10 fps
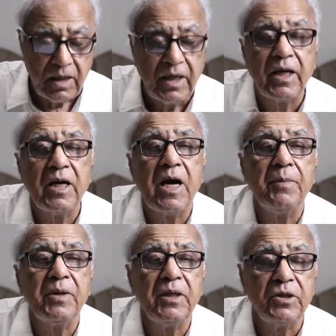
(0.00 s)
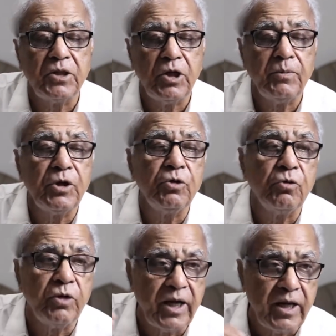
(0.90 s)
लेकिन आपकी ज़िंदगी में
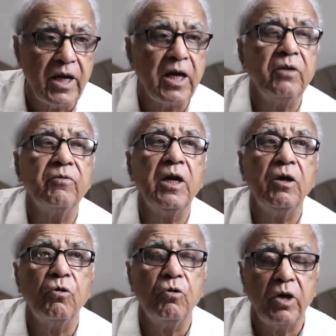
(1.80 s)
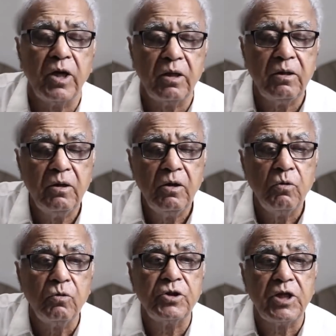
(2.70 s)
जो नए आने वाले लोग हैं
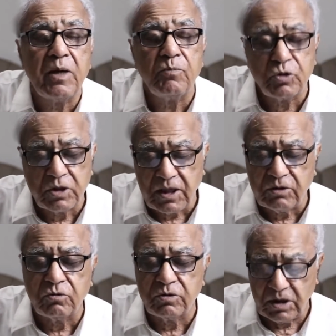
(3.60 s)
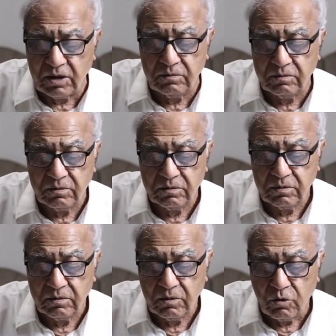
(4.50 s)
उनसे आप मुतात हो जाएं
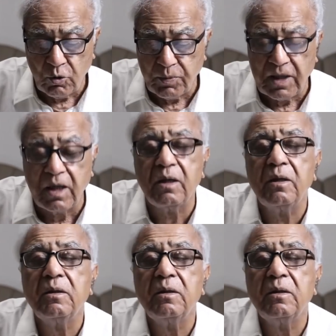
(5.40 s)
उन पर